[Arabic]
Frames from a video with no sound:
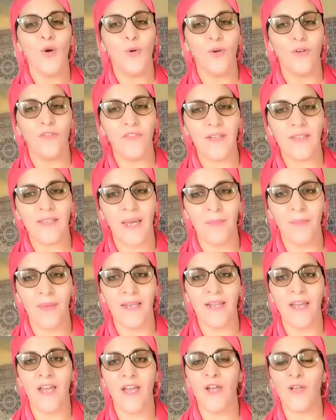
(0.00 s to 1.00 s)

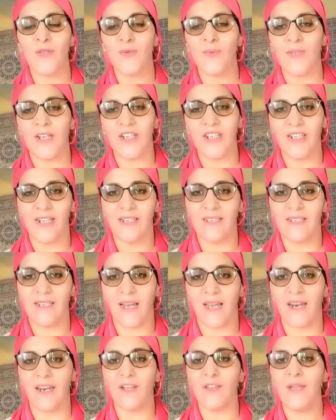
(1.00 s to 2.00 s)
والفيتامينات الشيء اللي
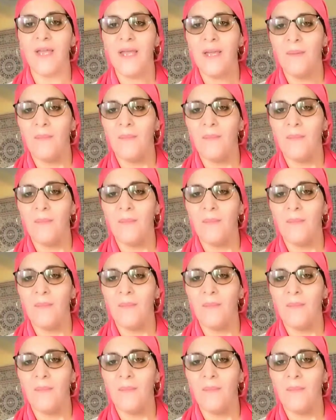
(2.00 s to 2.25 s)
تيغلط